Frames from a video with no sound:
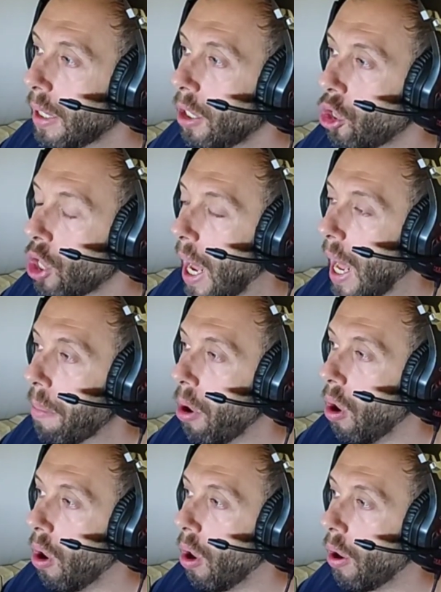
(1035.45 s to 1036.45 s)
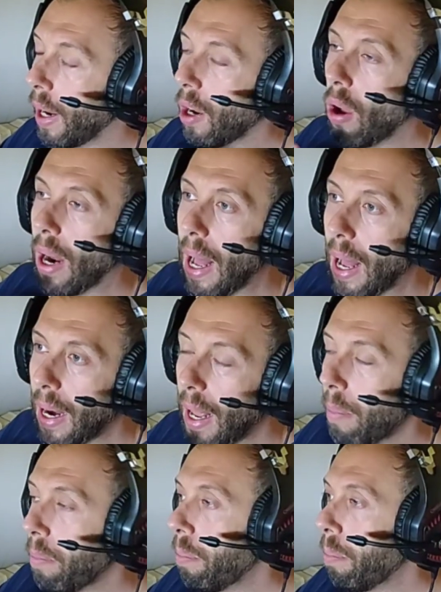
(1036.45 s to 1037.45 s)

diciamo, regolare.